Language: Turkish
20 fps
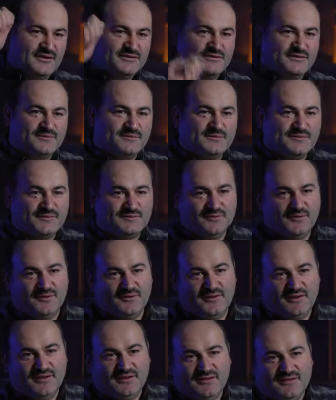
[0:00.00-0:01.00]
kazıtmış
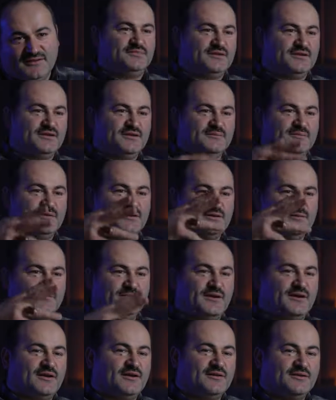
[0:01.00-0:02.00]
böyle pırıl pırıl
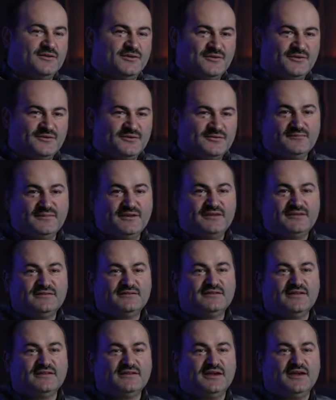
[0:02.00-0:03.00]
parlıyor. Biri
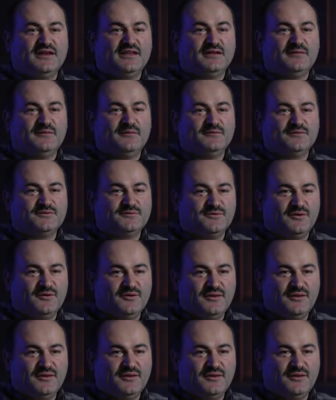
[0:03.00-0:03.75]
size dayanamamış